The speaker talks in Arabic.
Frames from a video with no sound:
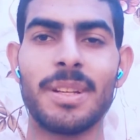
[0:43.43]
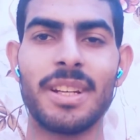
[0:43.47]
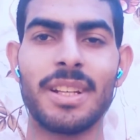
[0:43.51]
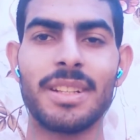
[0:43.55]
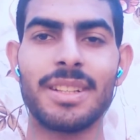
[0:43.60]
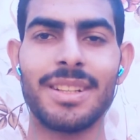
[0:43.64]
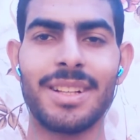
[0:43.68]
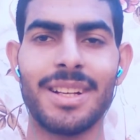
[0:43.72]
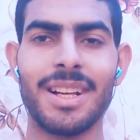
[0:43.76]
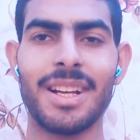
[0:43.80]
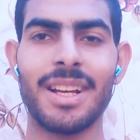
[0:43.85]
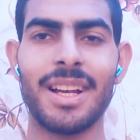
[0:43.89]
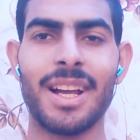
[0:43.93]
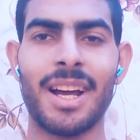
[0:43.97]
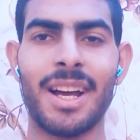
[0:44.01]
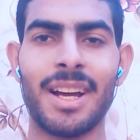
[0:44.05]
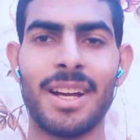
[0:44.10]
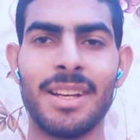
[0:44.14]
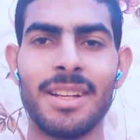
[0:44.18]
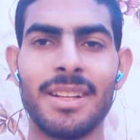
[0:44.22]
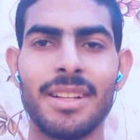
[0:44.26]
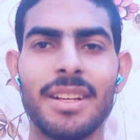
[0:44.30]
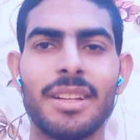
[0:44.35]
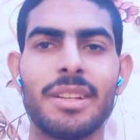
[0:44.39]
للنادي الاهلي
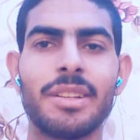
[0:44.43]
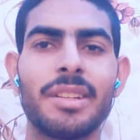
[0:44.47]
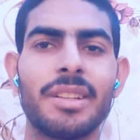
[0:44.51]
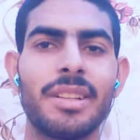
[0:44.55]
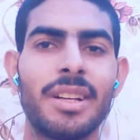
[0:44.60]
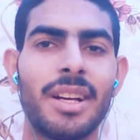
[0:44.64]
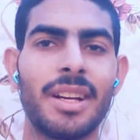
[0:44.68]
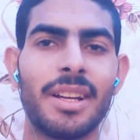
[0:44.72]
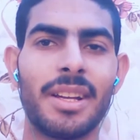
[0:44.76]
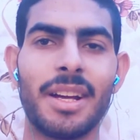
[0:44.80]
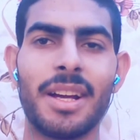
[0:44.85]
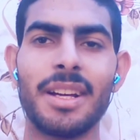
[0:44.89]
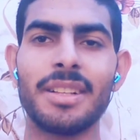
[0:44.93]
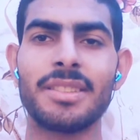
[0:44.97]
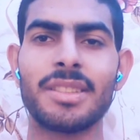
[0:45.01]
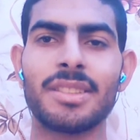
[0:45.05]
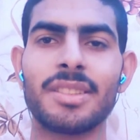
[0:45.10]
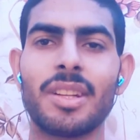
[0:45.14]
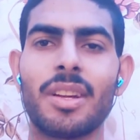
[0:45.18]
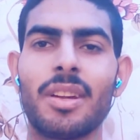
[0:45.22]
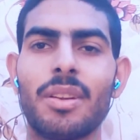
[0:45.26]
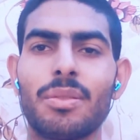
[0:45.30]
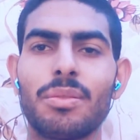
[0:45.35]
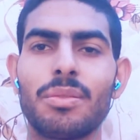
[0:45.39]
حاليا انا عايز
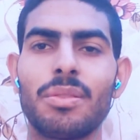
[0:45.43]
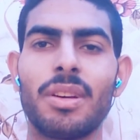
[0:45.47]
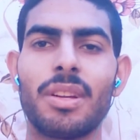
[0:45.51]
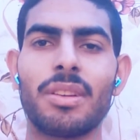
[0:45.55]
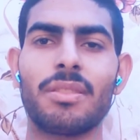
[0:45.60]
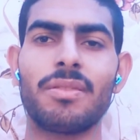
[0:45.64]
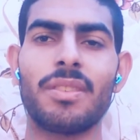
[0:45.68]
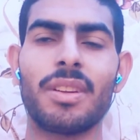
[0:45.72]
الثلاث نقط